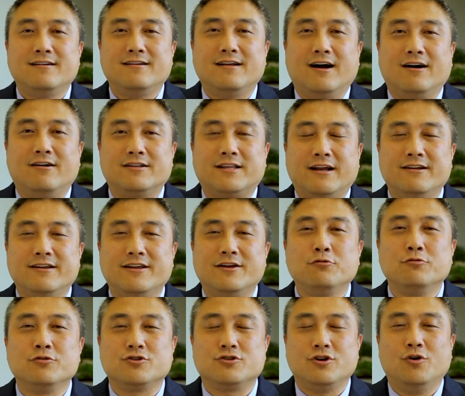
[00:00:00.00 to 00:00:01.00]
然后，但是一
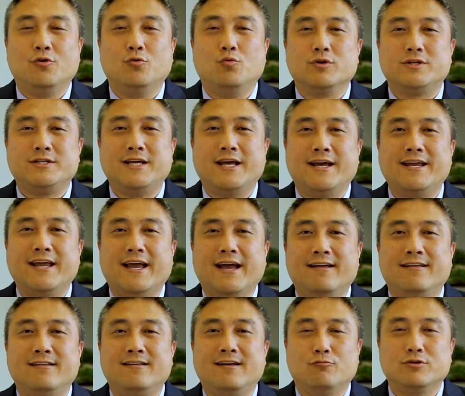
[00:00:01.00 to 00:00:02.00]
共只有五千
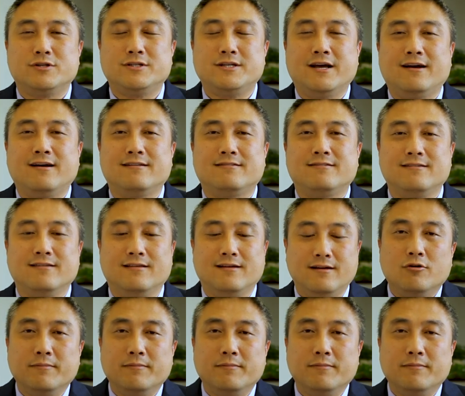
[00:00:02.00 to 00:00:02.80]
言、五千个字。